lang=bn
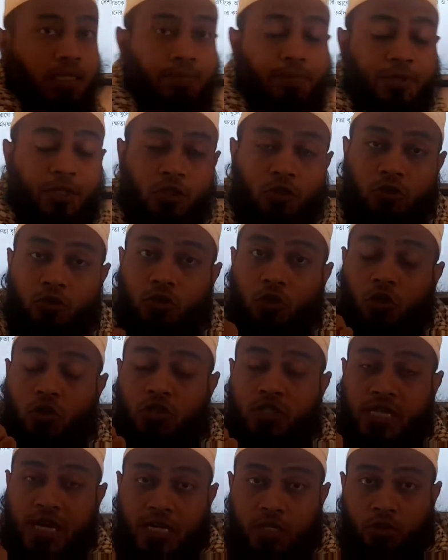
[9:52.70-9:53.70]
যে পিস্টন
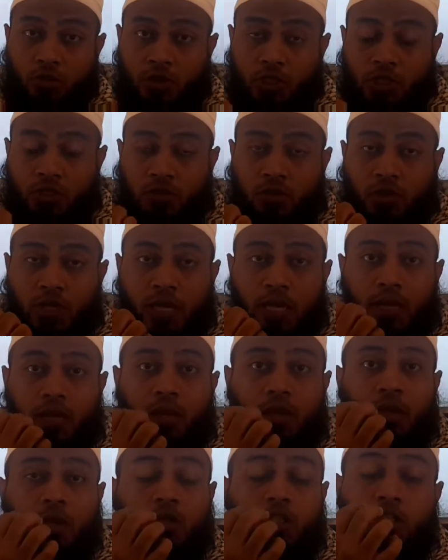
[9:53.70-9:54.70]
যখন সাকশন স্ট্রোকে
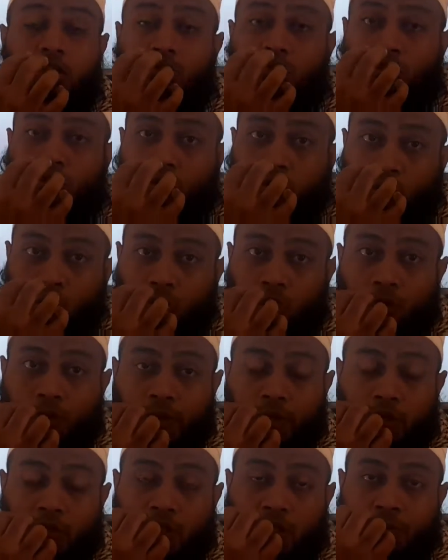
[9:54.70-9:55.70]
স্ট্রোক শুরু
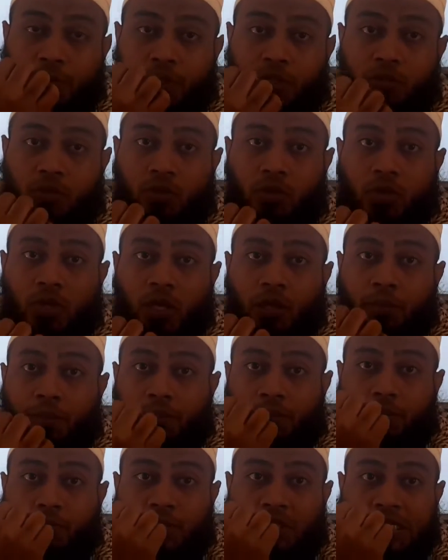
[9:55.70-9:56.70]
করবে অর্থাৎ পিস্টন
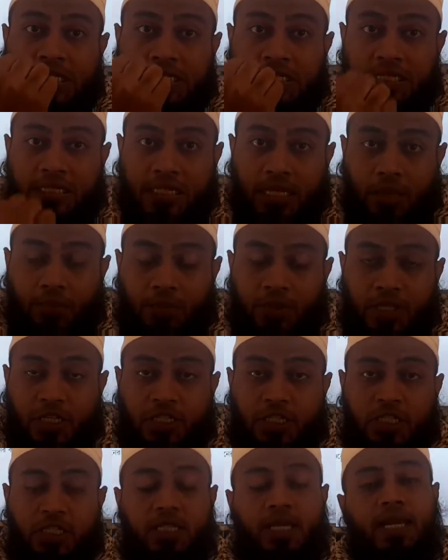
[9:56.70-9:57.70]
টিডিসি থেকে
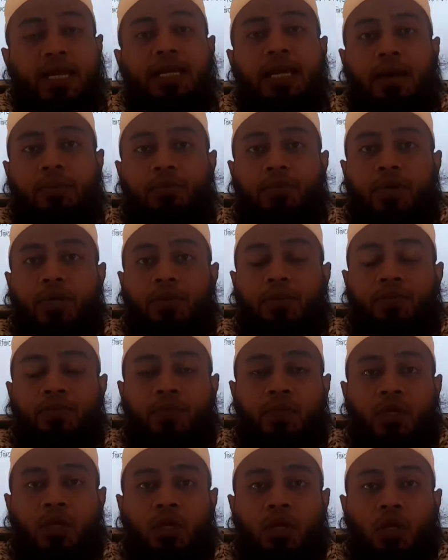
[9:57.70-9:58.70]
বিডিসি দেখে নামবে
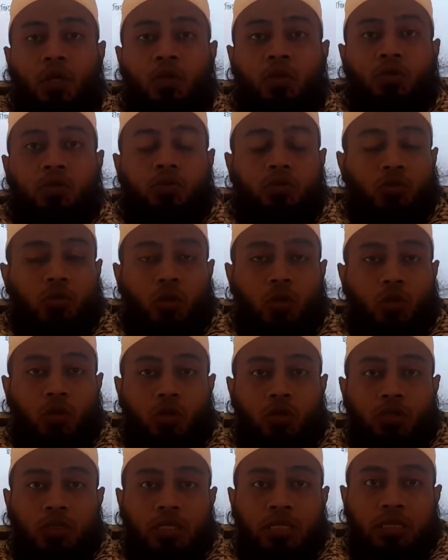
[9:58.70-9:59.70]

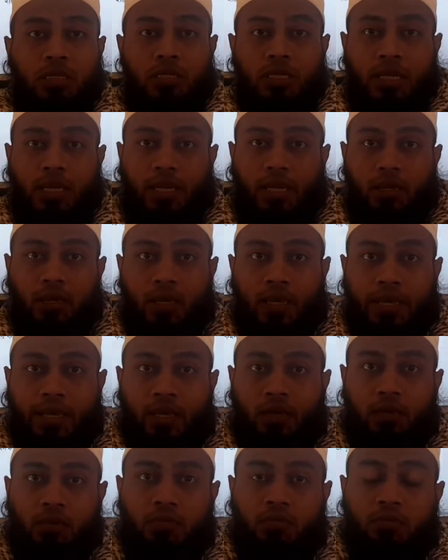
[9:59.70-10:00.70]
তখন
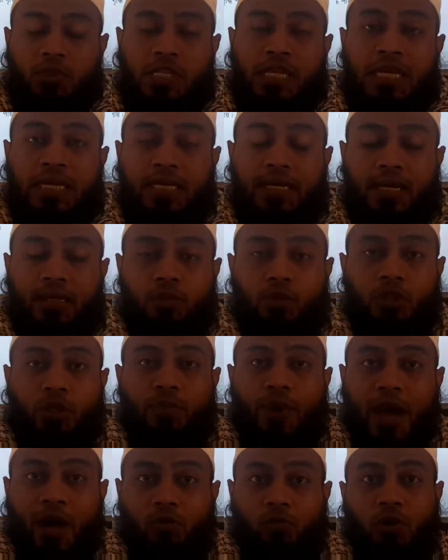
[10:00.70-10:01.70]
সিলিন্ডারের মধ্যে
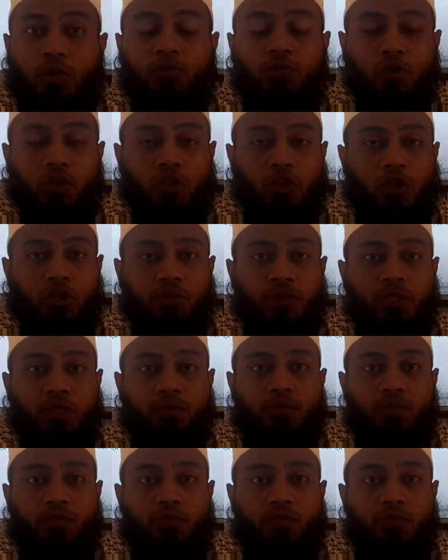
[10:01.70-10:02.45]
ভ্যাকুয়াম তৈরি হবে